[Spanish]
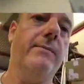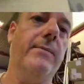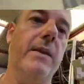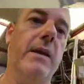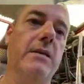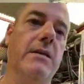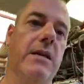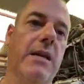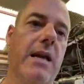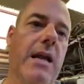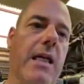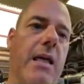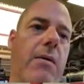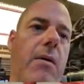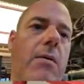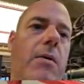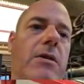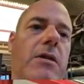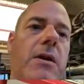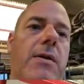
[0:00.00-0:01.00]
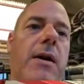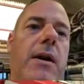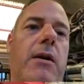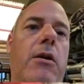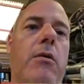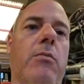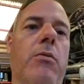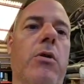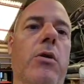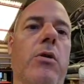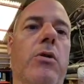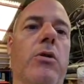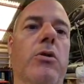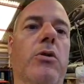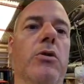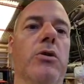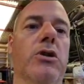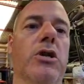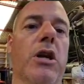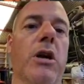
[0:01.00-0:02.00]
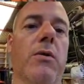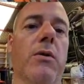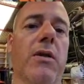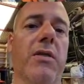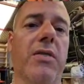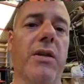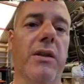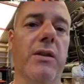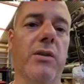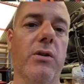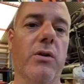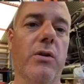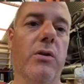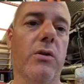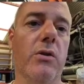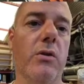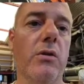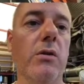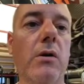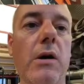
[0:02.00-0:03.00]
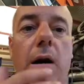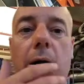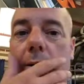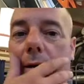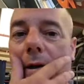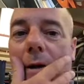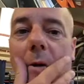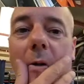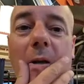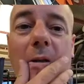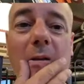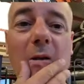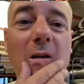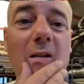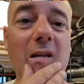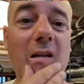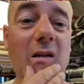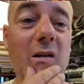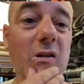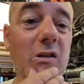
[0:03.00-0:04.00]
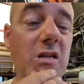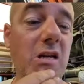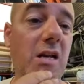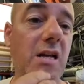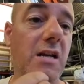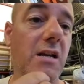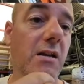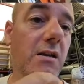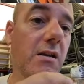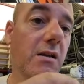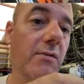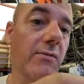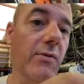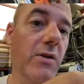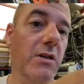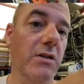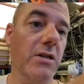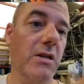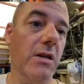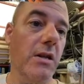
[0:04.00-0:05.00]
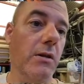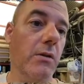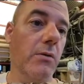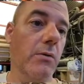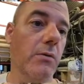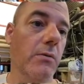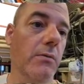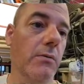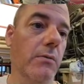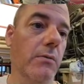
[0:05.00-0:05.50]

Así que nada, vamos a ver cómo sigo avanzando ahora con todas estas cosas y, os voy enseñando.